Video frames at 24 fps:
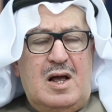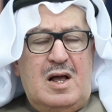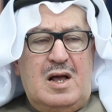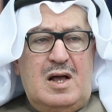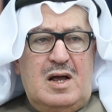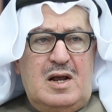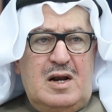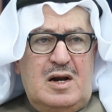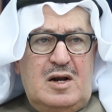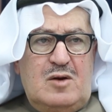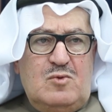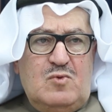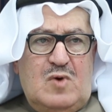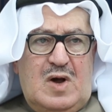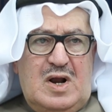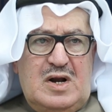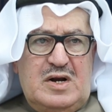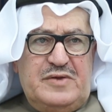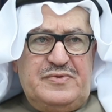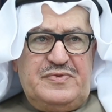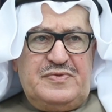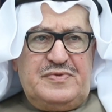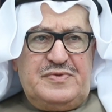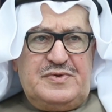آه،
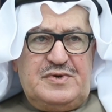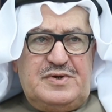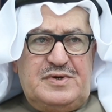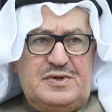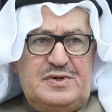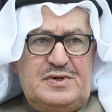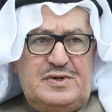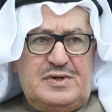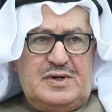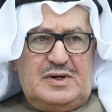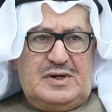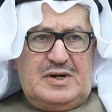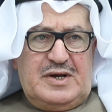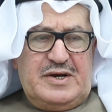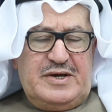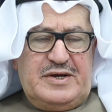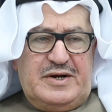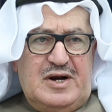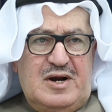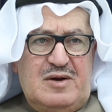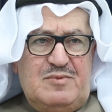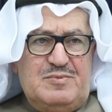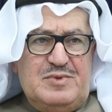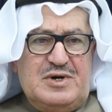الوالد آه، الله
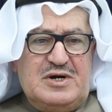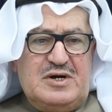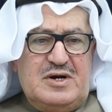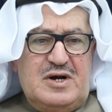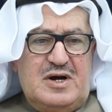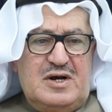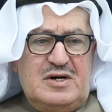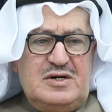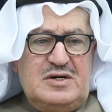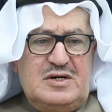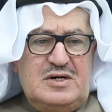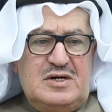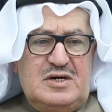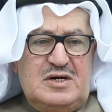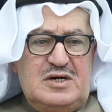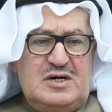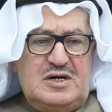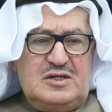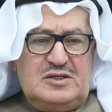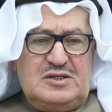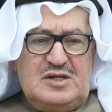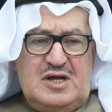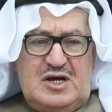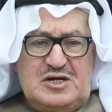يرحمه
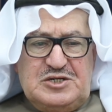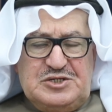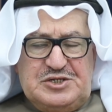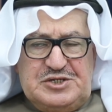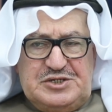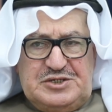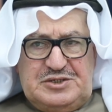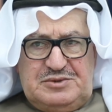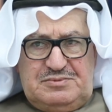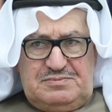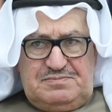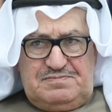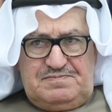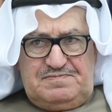كان تاجر